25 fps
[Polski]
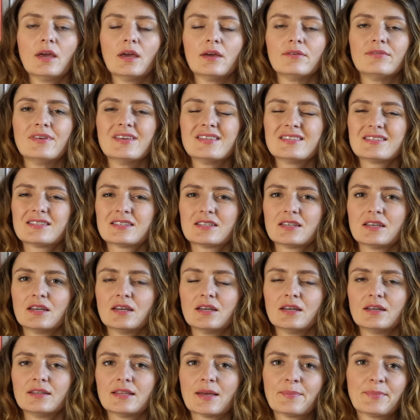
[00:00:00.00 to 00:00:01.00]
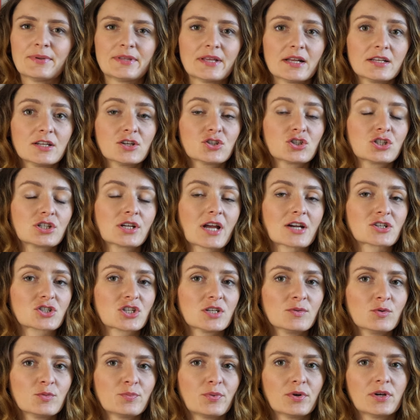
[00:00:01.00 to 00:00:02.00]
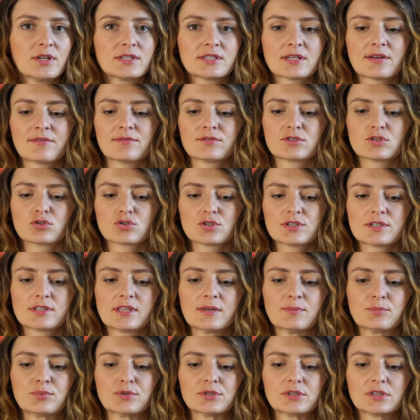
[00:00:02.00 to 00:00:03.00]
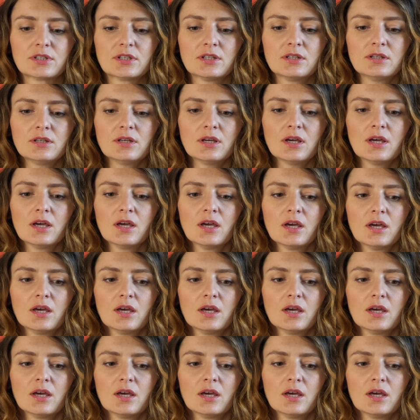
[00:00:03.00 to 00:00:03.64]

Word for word: Więc e, na pytanie, czy każdemu polecam wzorzyste płytki,